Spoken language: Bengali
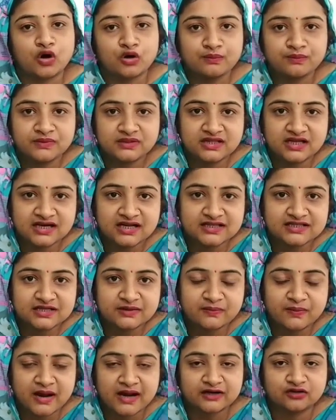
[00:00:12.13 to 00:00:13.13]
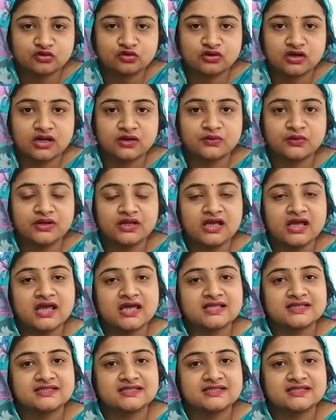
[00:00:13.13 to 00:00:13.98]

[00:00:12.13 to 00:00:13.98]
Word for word: পরমপিতার কাছে প্রার্থনা করি